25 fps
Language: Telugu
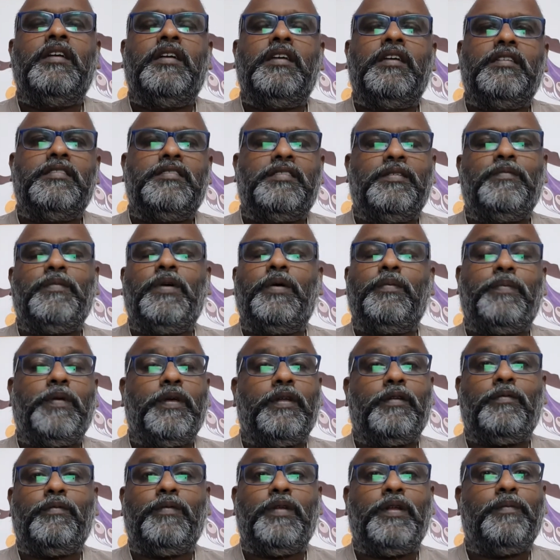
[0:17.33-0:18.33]
ఈ సినిమా
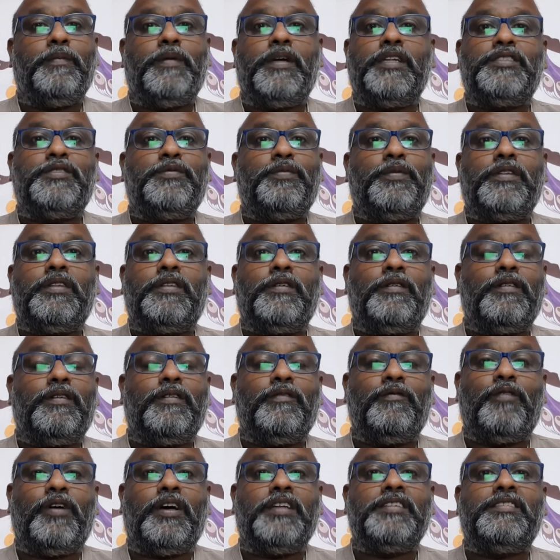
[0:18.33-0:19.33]
పేరు నేను మర్చిపోతా ఉన్నా
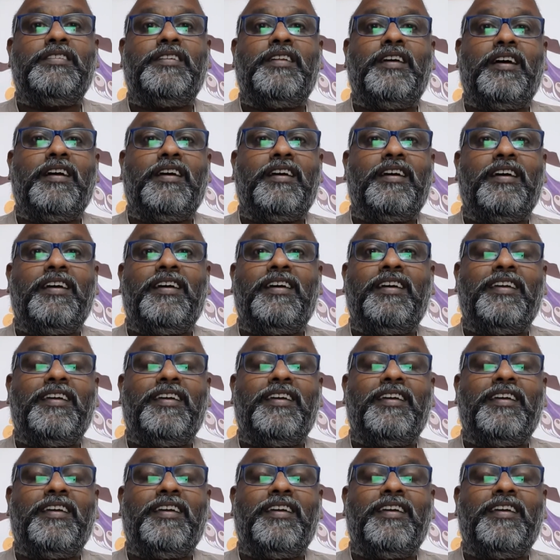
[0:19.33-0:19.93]
వాచ్ డాగ్